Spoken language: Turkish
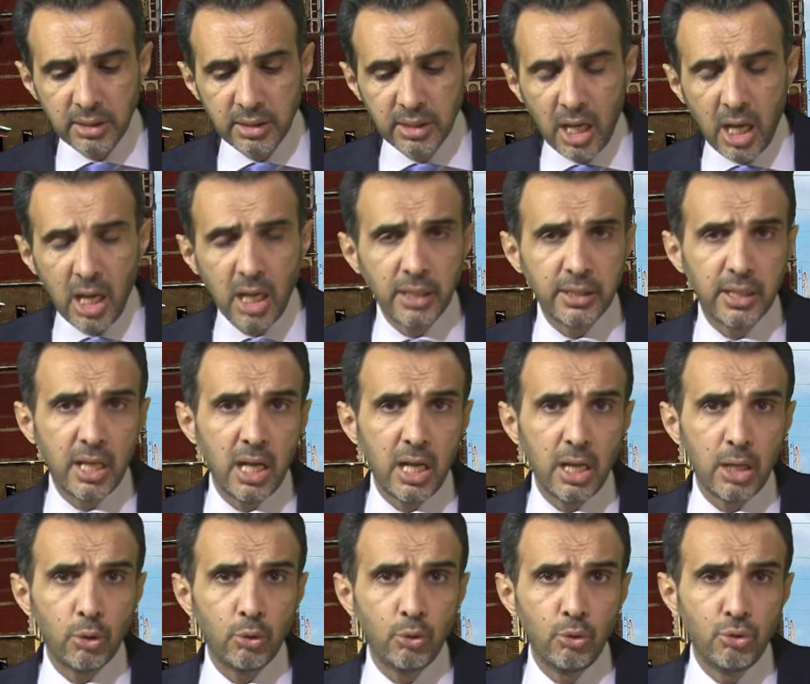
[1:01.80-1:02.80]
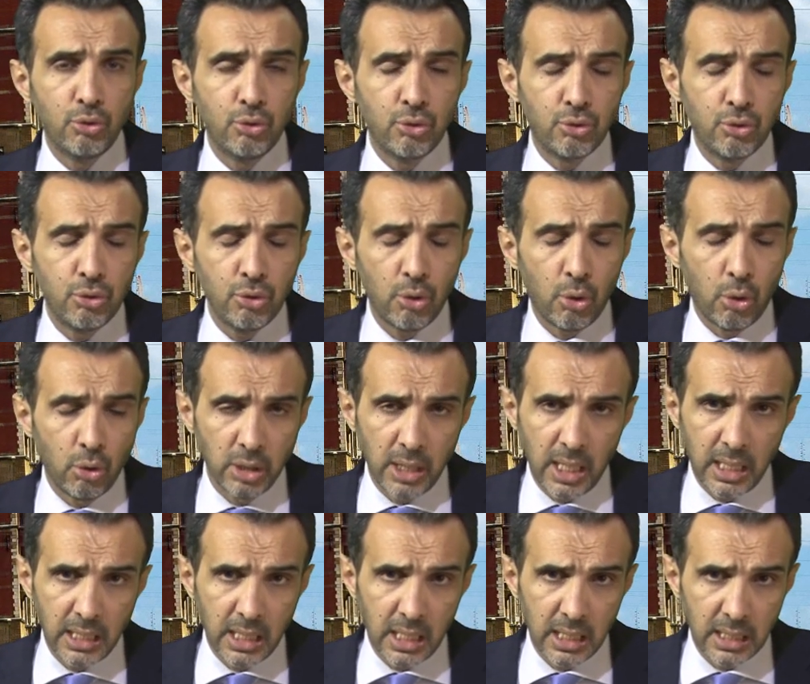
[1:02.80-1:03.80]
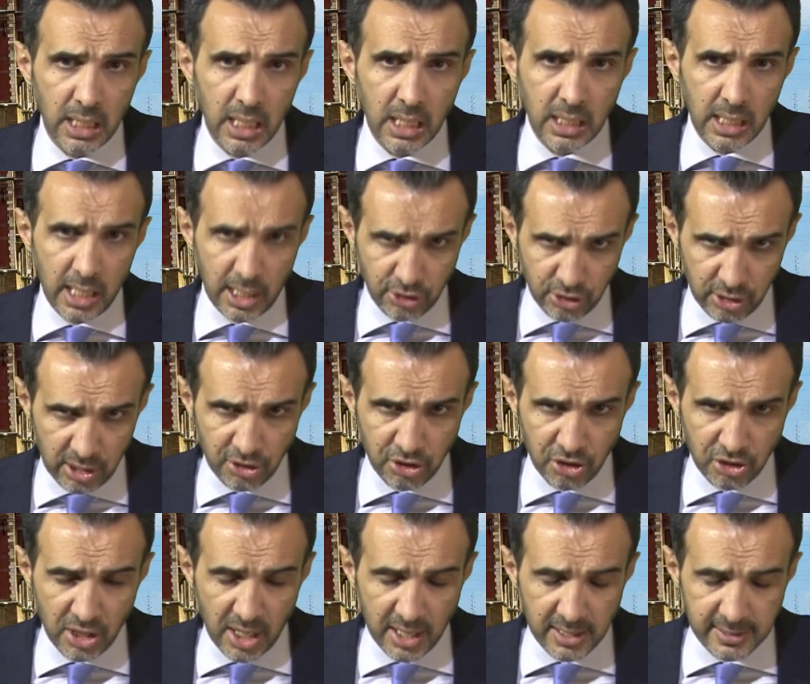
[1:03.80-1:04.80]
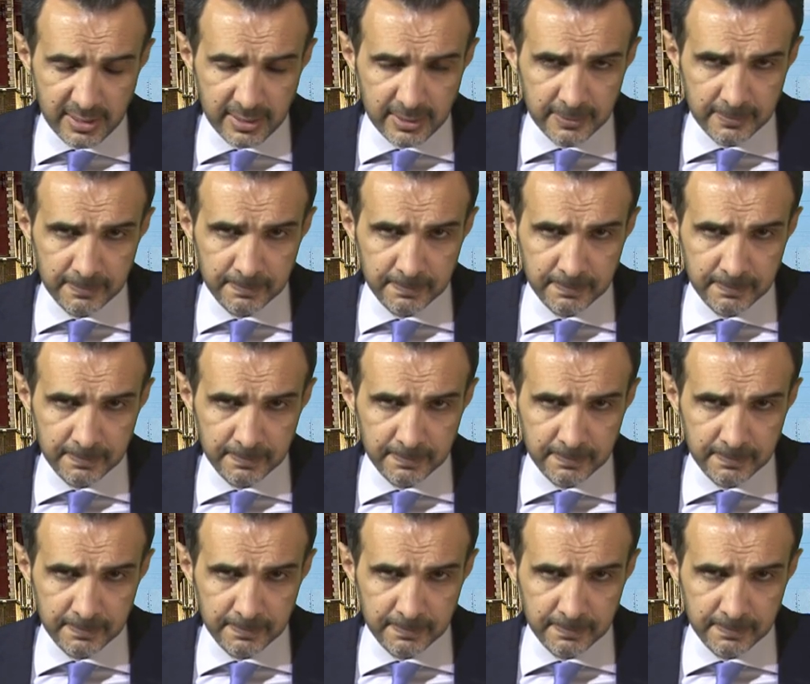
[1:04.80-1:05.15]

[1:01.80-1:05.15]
daha da üzücü olaylarla karşılaşacağız.